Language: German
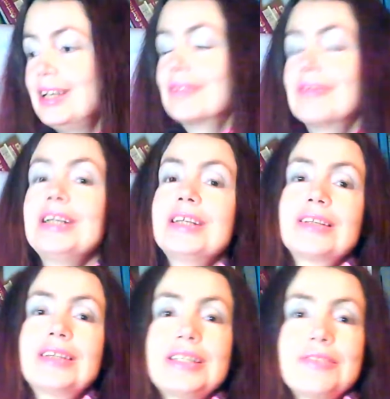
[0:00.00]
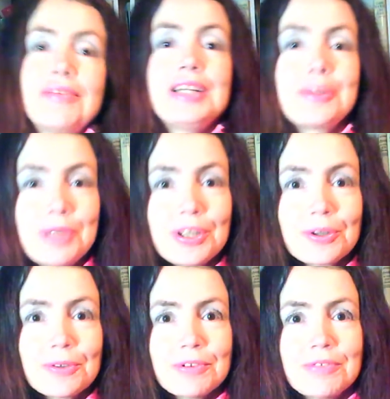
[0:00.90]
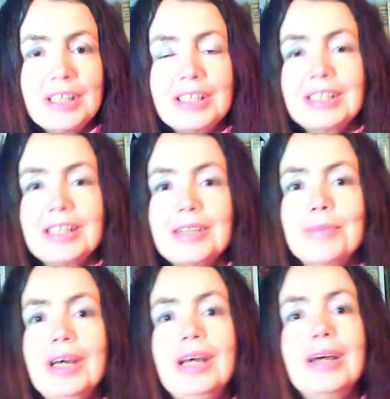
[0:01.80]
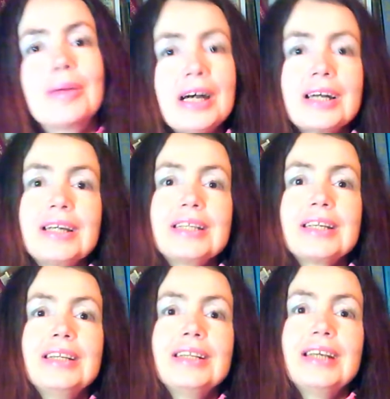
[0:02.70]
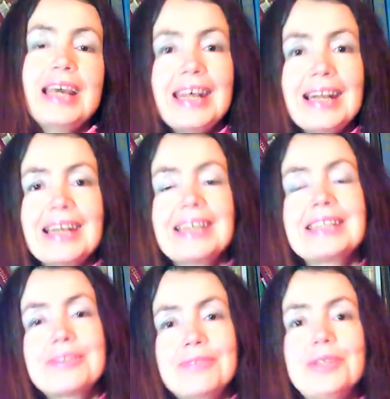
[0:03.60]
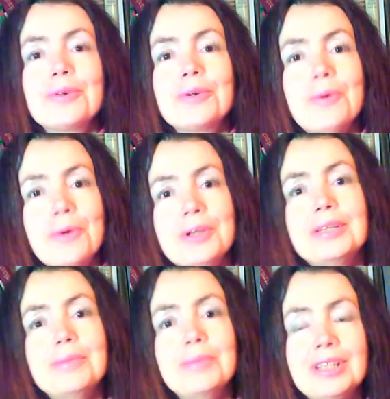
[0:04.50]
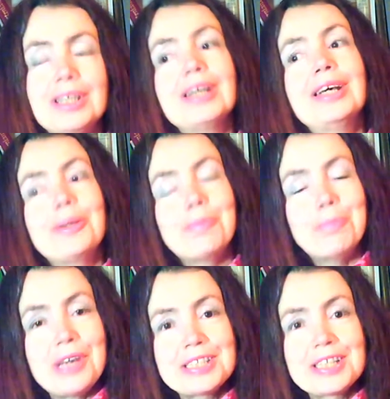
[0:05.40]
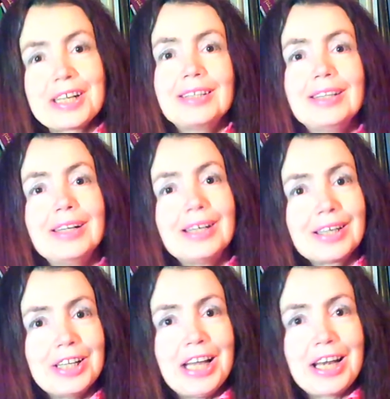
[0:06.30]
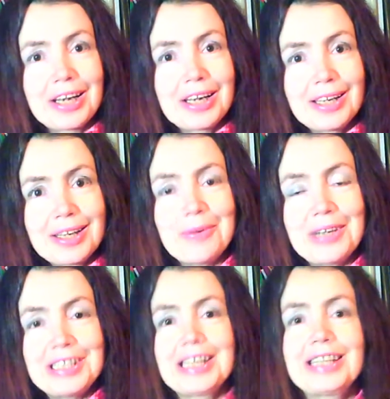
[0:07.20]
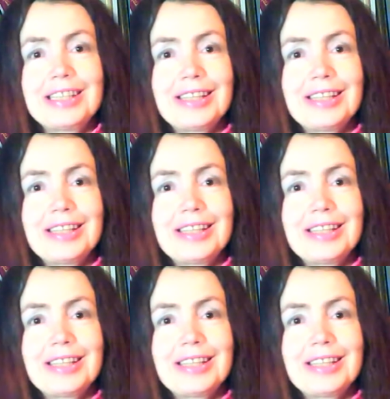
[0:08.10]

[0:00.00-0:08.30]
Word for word: weil ich das falsche Mikro verwendet habe, mache ich ein ähnliches Video heute mit der besseren Klangqualität.